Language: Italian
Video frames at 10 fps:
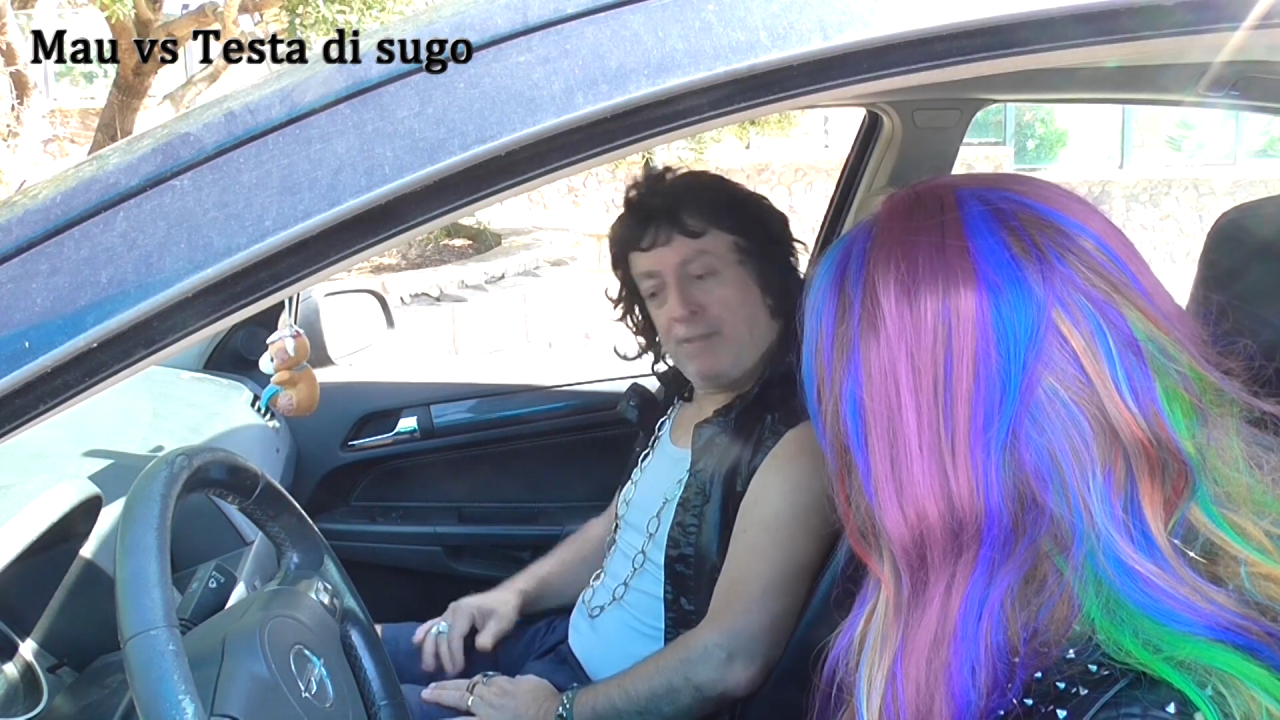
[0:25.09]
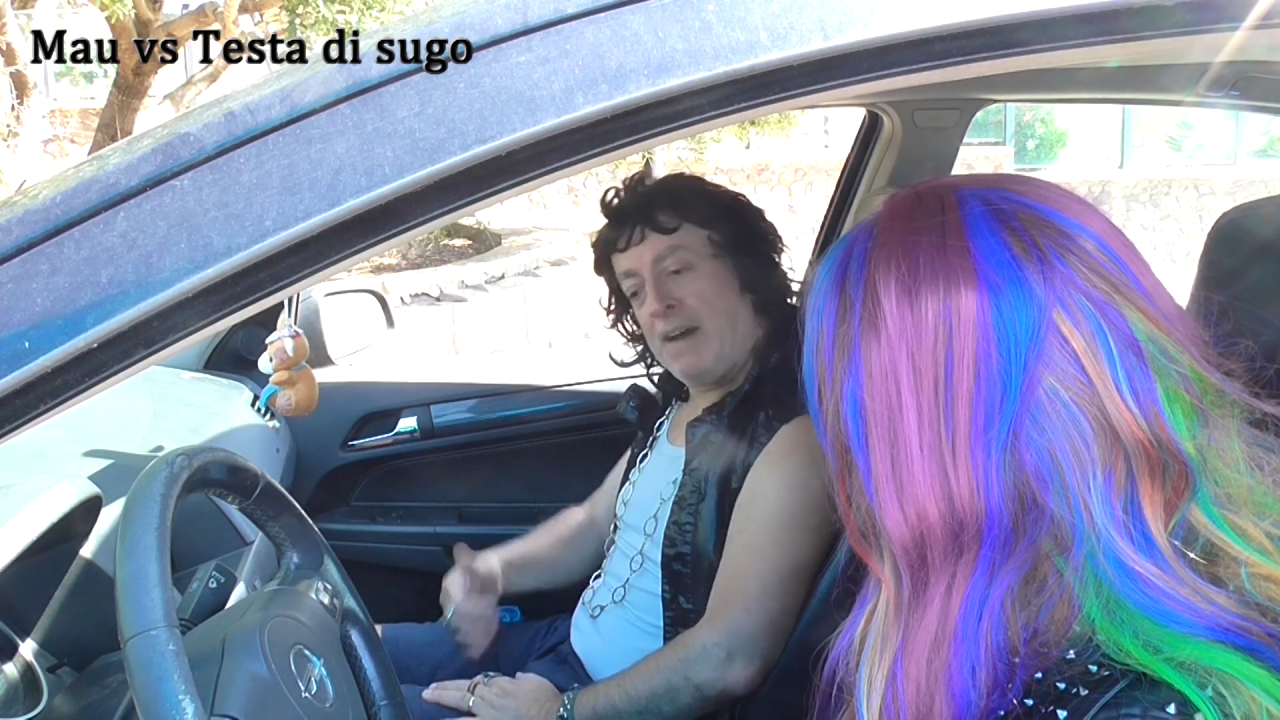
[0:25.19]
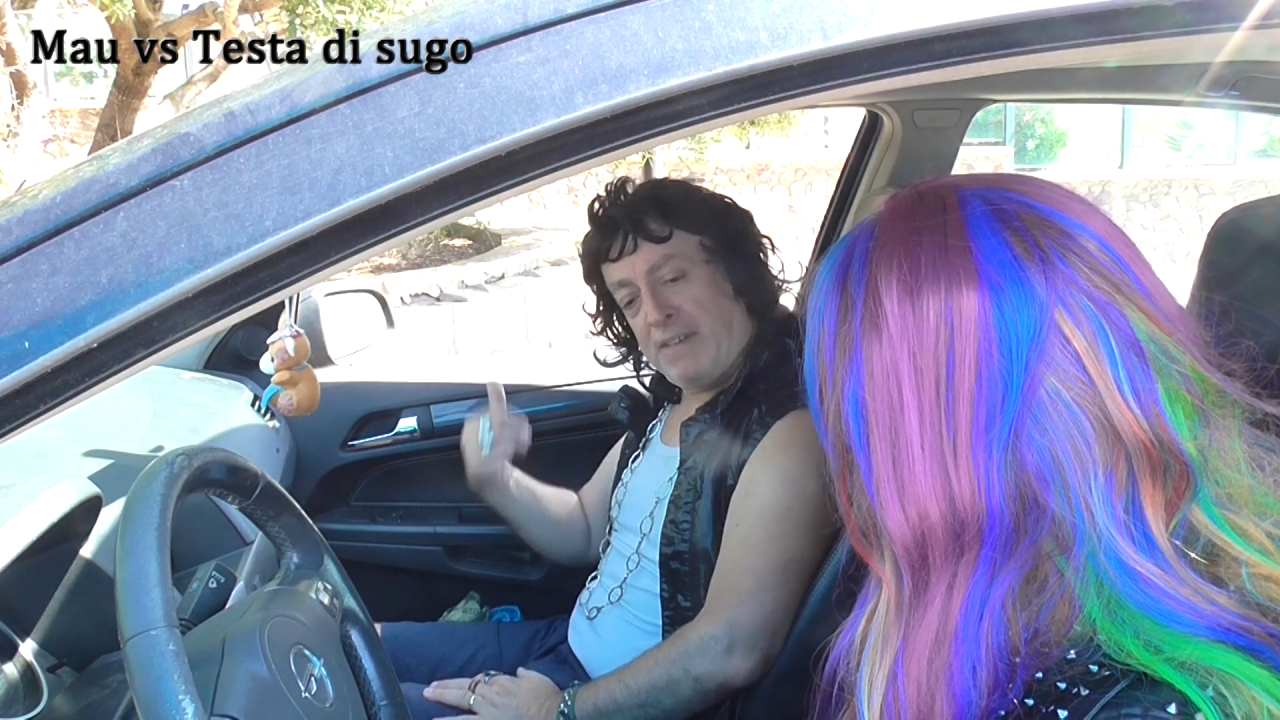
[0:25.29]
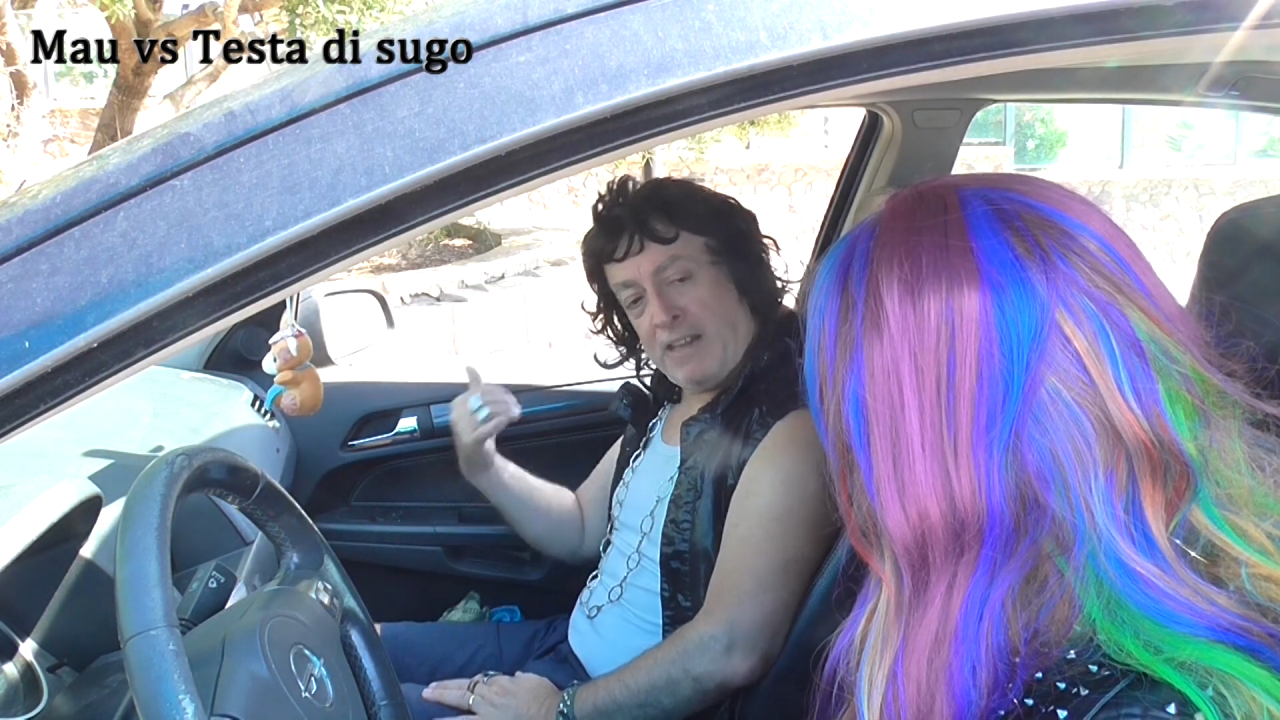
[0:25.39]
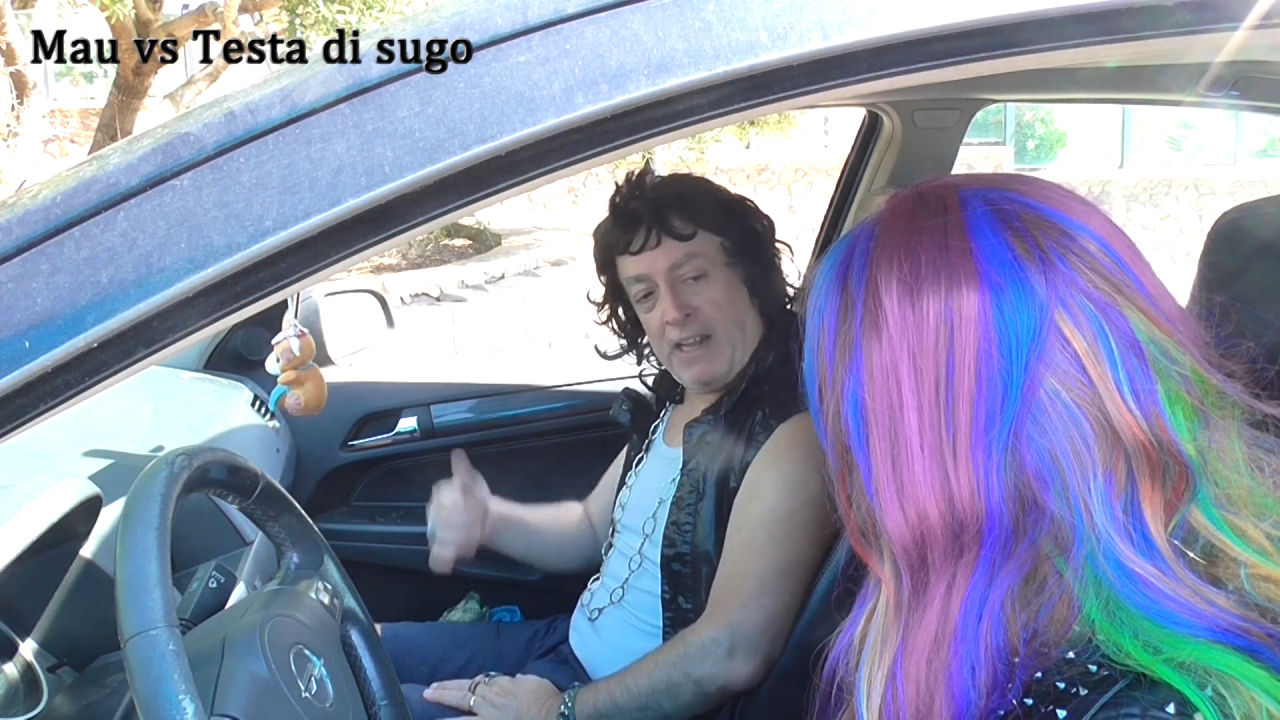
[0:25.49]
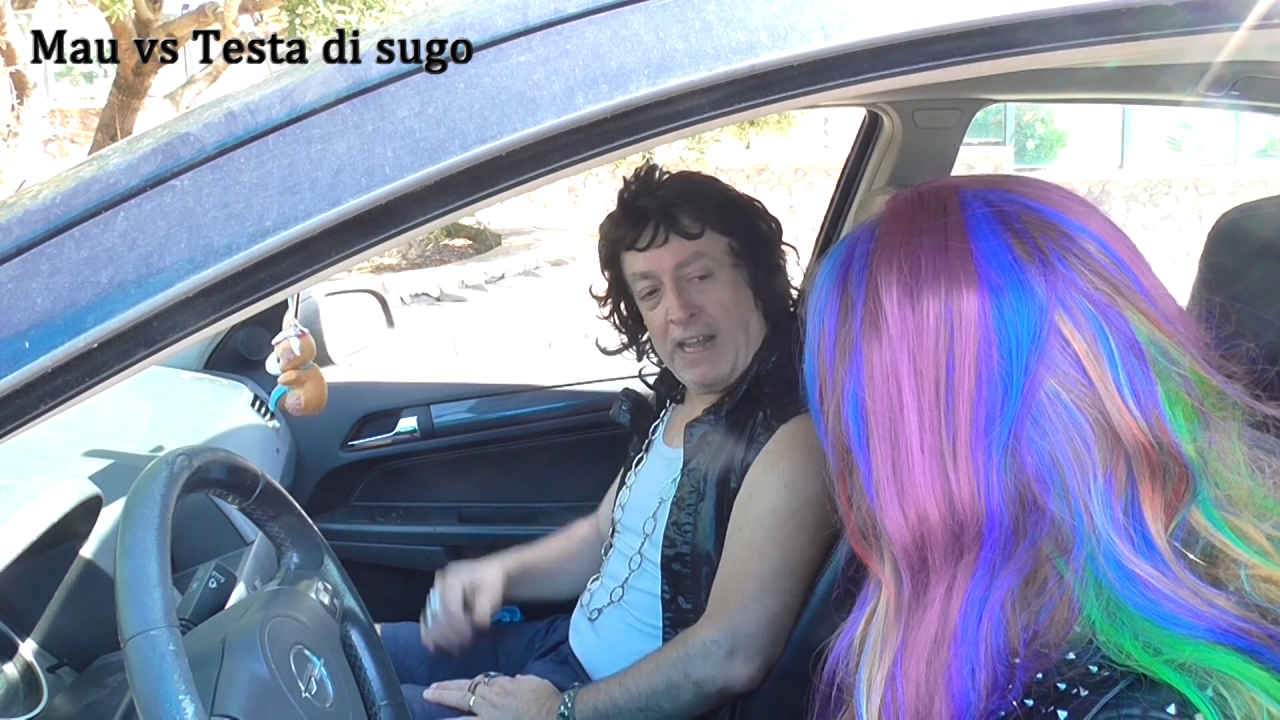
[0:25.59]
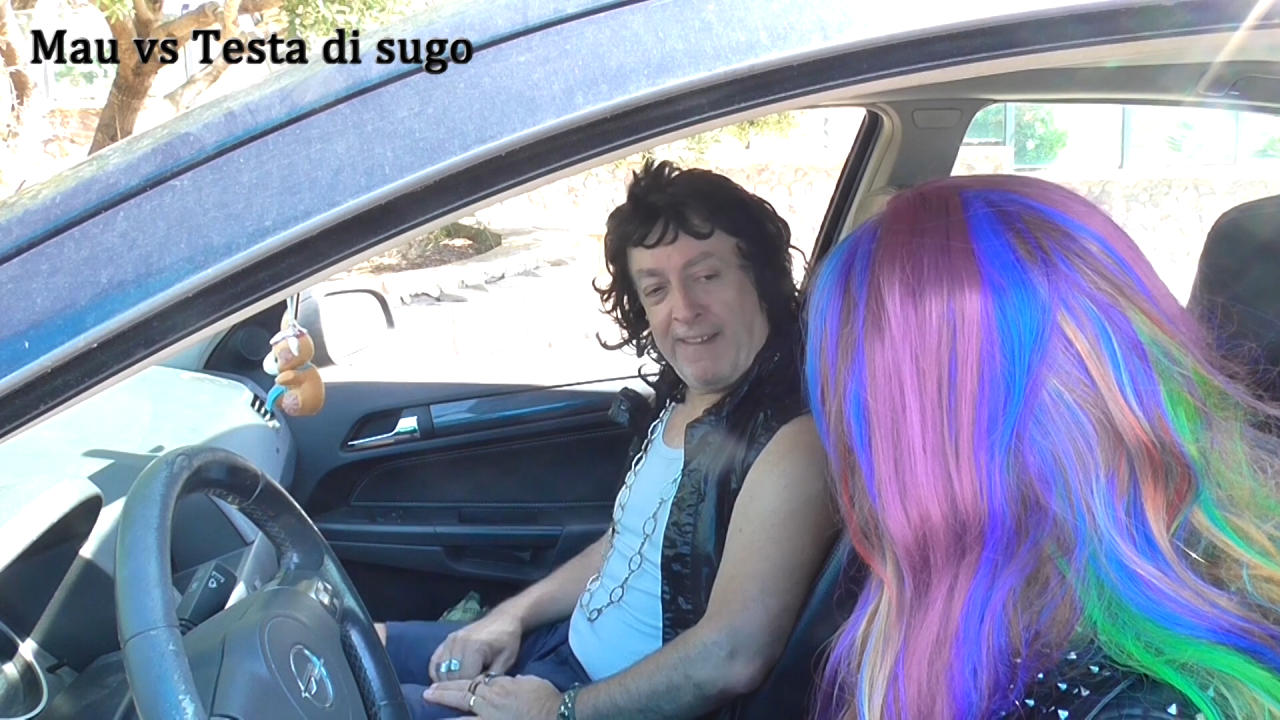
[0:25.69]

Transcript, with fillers: Vai a vederla